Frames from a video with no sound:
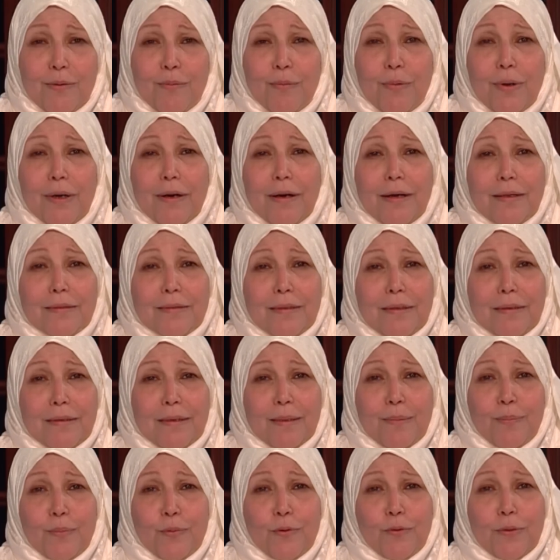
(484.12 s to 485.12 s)
وقضى
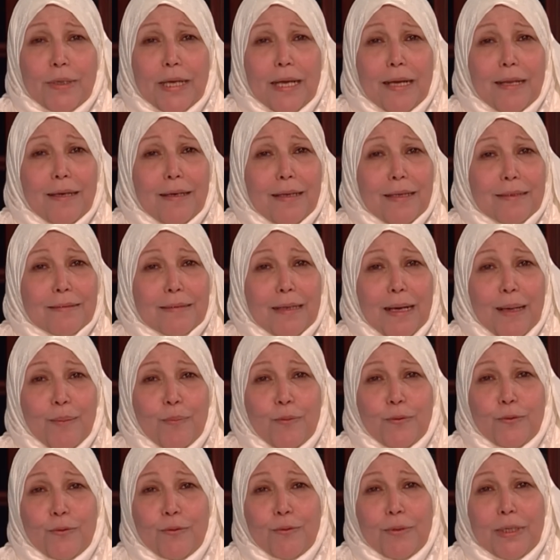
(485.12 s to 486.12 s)
ربك ألا
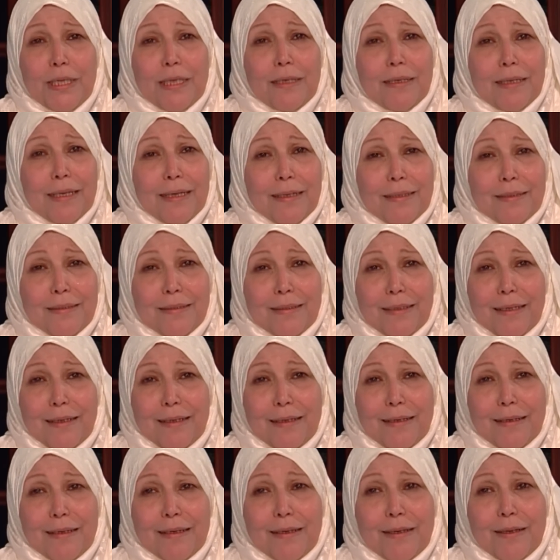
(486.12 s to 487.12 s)
تعبدوا إلا
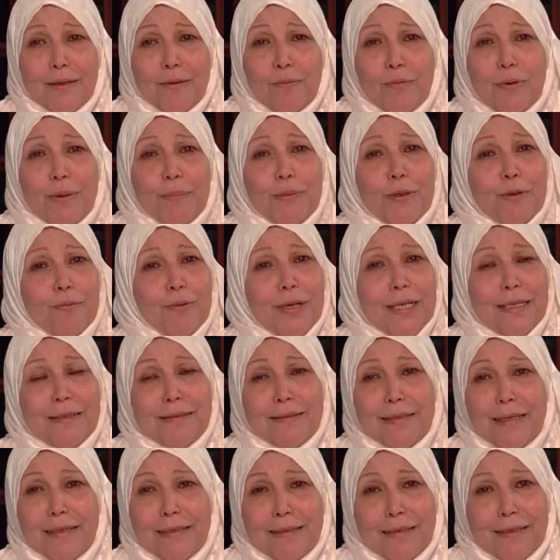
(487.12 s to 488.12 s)
إياه
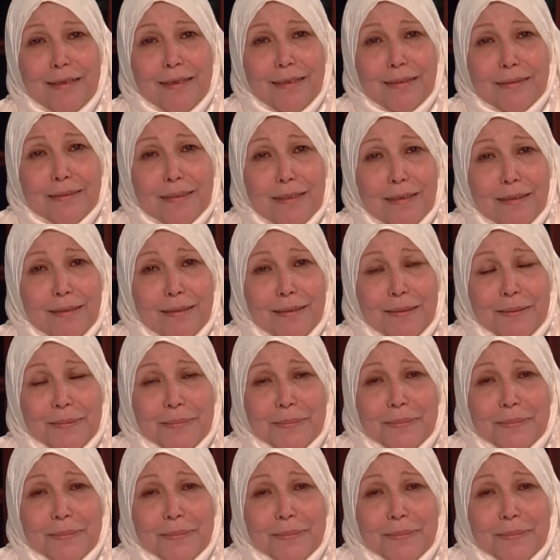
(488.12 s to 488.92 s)
وبالوالدين إحسانا